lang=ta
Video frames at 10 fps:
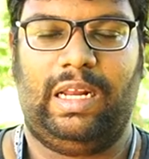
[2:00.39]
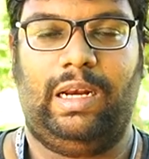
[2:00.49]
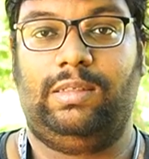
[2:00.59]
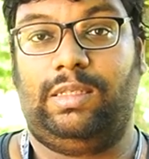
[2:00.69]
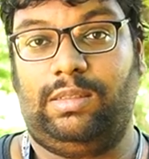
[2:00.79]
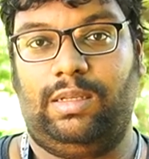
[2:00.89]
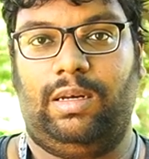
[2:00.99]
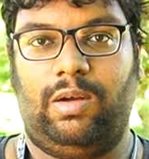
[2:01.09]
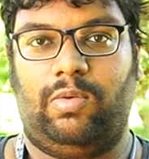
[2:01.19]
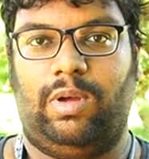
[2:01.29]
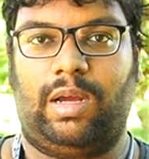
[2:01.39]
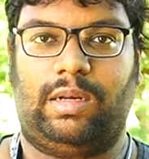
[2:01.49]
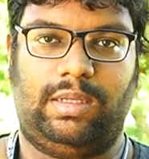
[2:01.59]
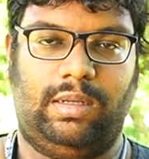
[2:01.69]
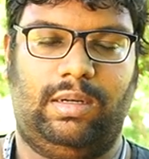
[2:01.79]
இன்லைன் சிக்ஸு இருக்கக்கூடிய
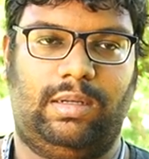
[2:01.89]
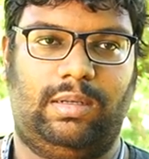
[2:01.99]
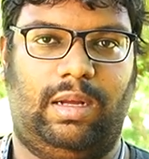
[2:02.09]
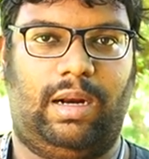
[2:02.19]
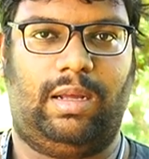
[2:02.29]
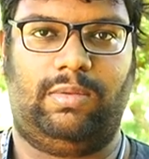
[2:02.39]
கார்ஸ் இருக்குது ஆனால்